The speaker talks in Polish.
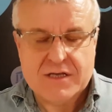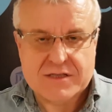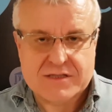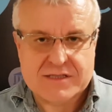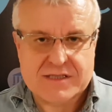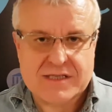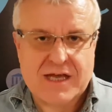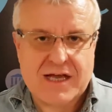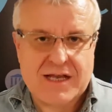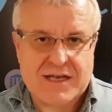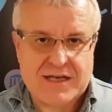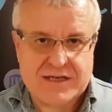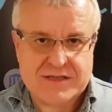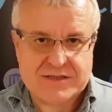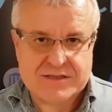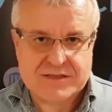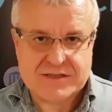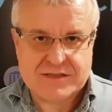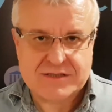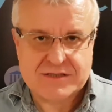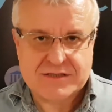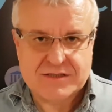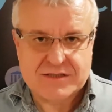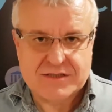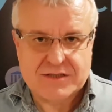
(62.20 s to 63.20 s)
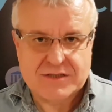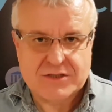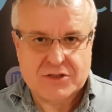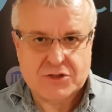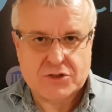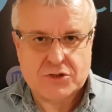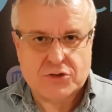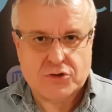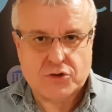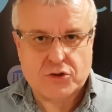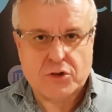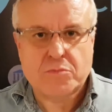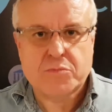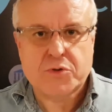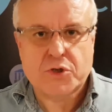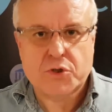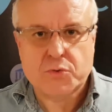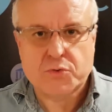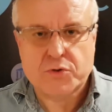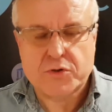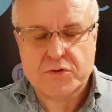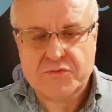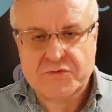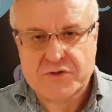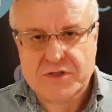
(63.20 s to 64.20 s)
Znalazł
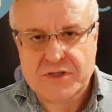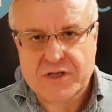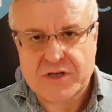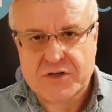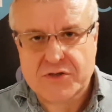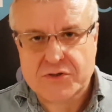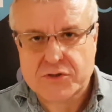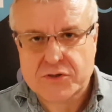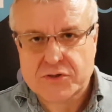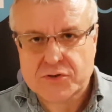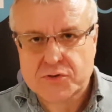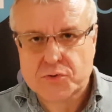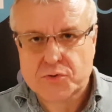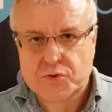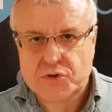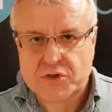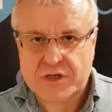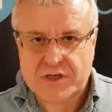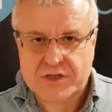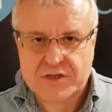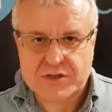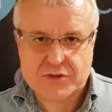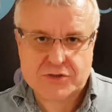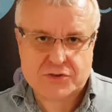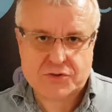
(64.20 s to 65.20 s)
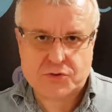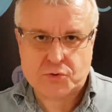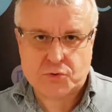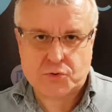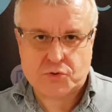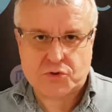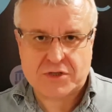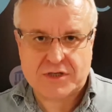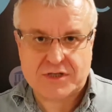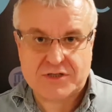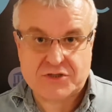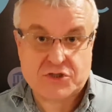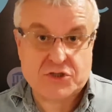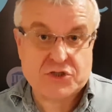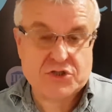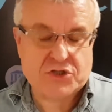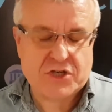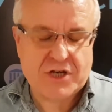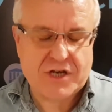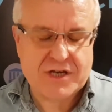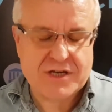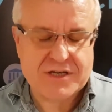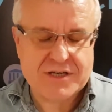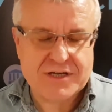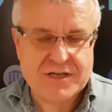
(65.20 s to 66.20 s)
dobrą nowinę o Jezusie Chrystusie.
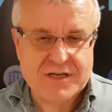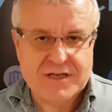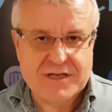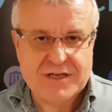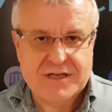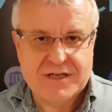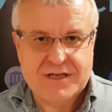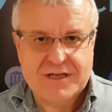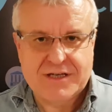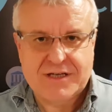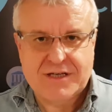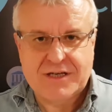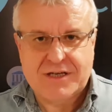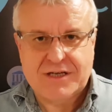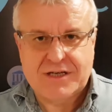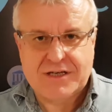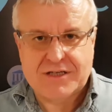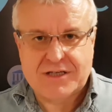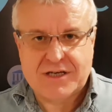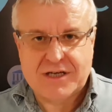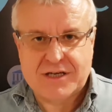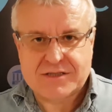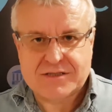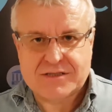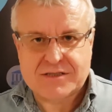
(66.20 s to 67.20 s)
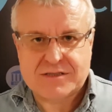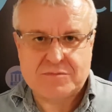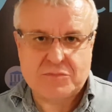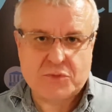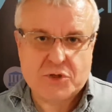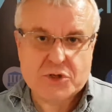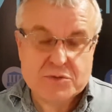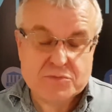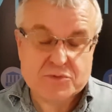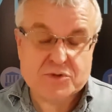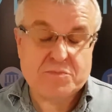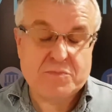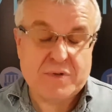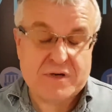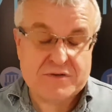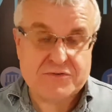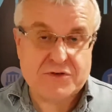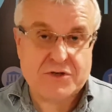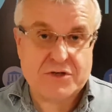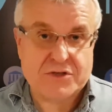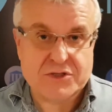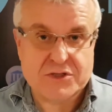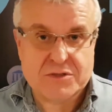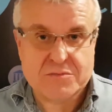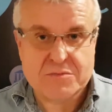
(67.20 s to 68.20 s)
Dzisiaj jest moim
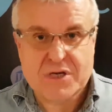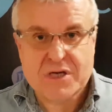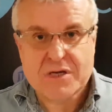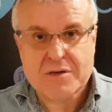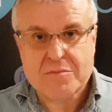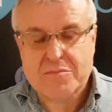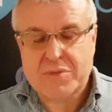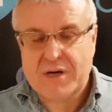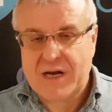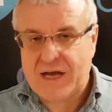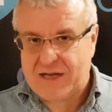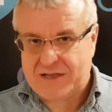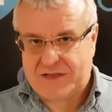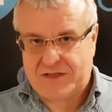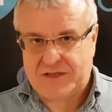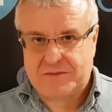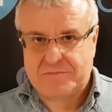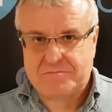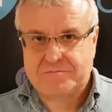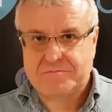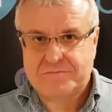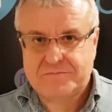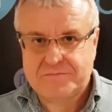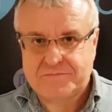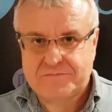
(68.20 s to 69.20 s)
zbawionym bratem.